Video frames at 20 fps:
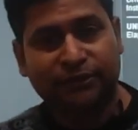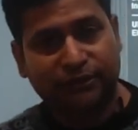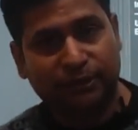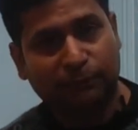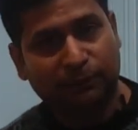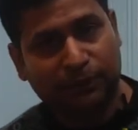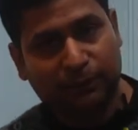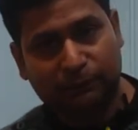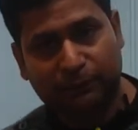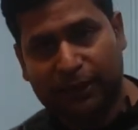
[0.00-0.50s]

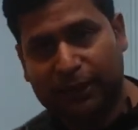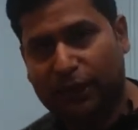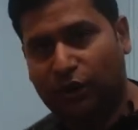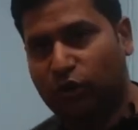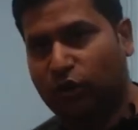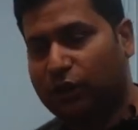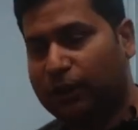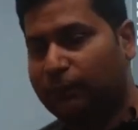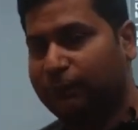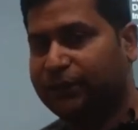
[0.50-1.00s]
समझ में आए
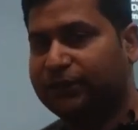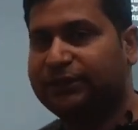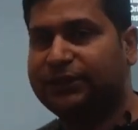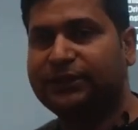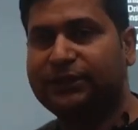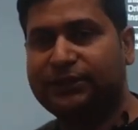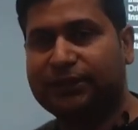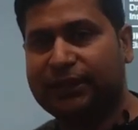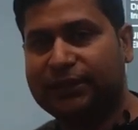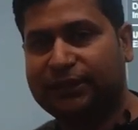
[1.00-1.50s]
और आप
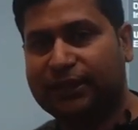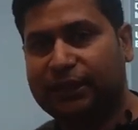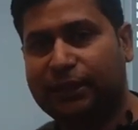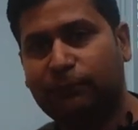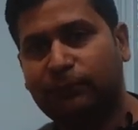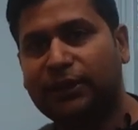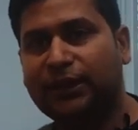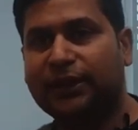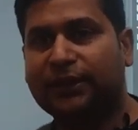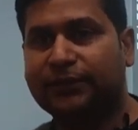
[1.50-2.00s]
अच्छे से
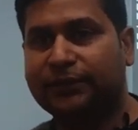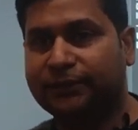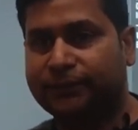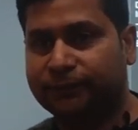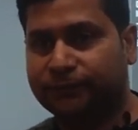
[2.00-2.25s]
जानकारी मिले